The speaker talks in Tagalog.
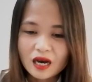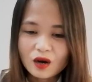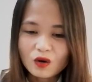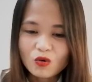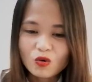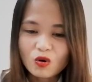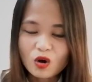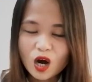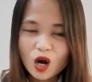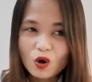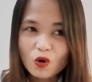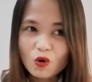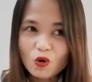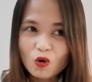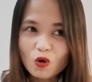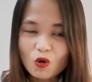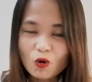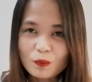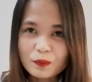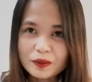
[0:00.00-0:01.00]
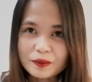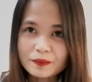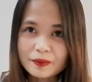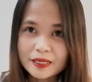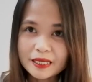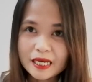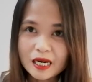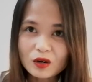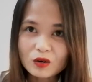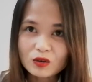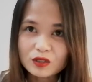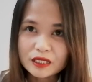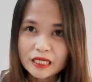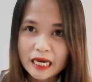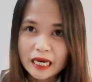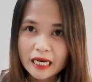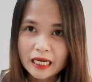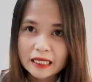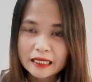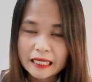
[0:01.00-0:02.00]
Kung ako, bibili ako
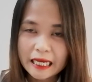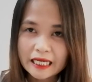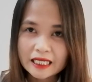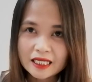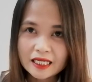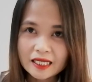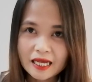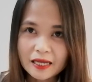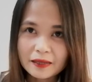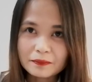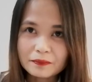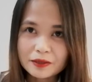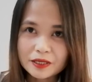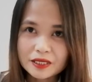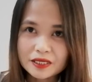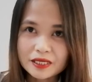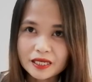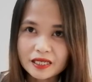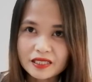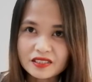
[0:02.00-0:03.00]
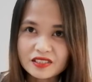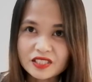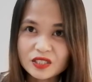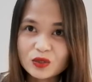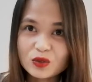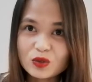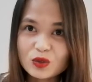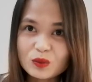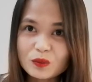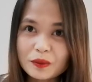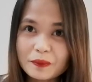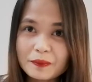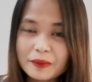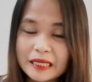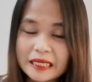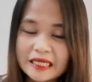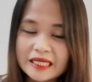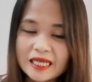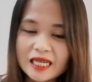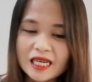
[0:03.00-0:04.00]
ng 99%, siguro
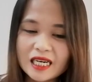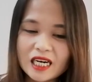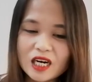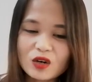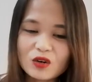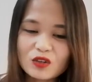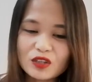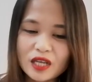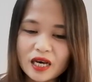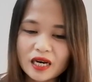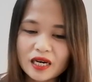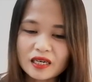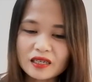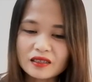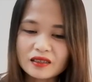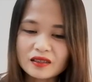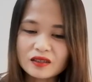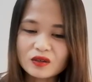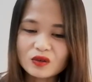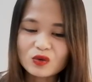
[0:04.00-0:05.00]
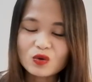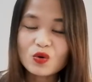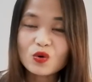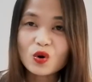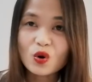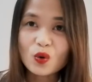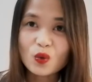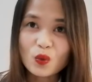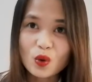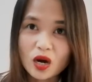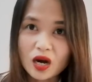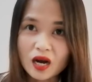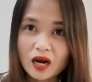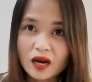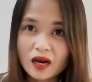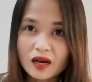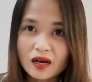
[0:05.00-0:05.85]
bibili na lang ako ng cocoa.